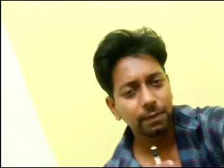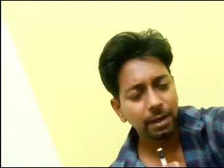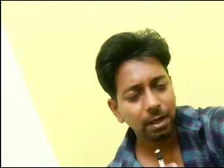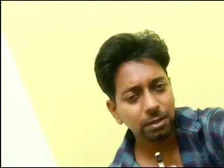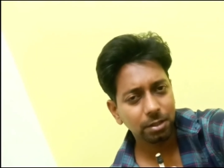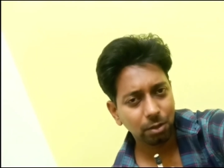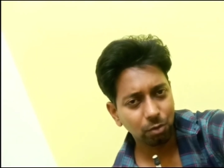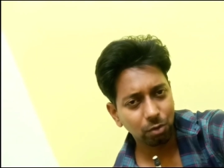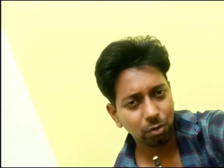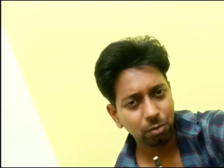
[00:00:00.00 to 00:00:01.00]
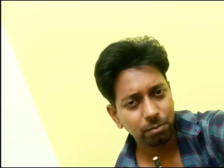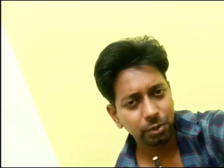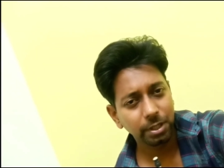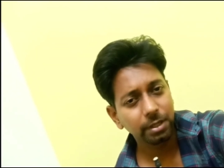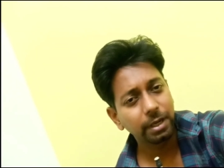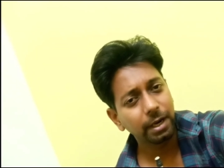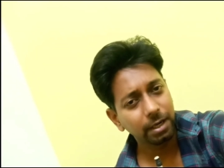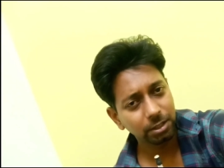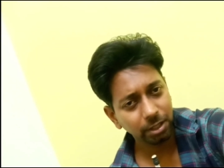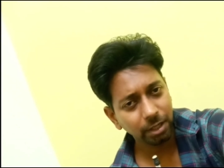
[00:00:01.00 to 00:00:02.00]
স্নেহা যেটা করলো সে
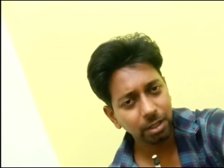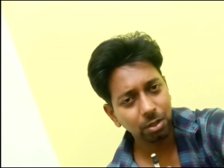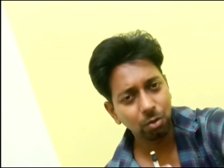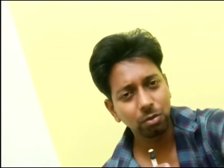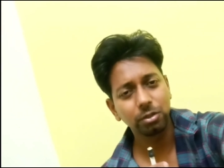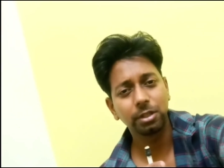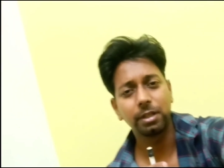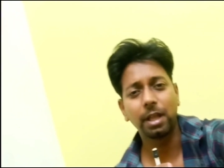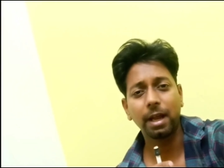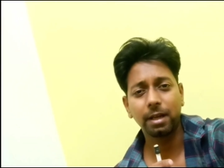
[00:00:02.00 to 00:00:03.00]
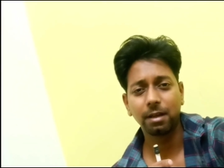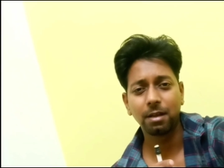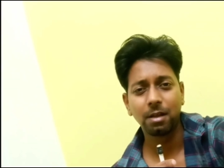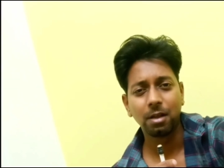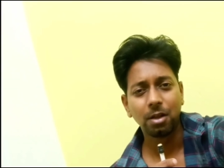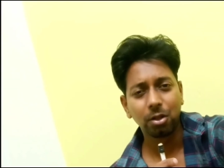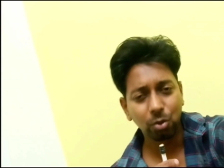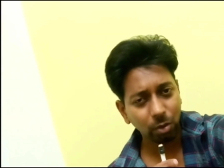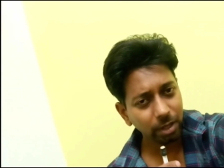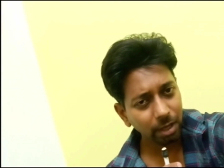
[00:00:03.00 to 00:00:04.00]
ডাইরেক্ট জানিয়ে দিল যে দেখ
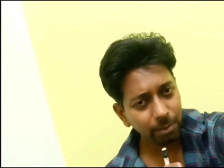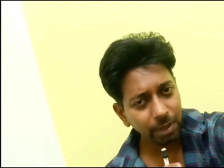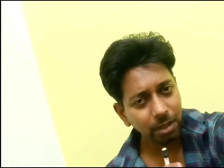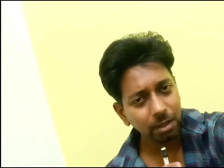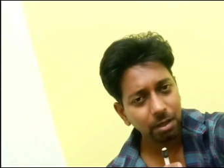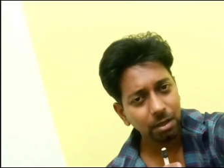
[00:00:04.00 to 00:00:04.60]
তোকে আমি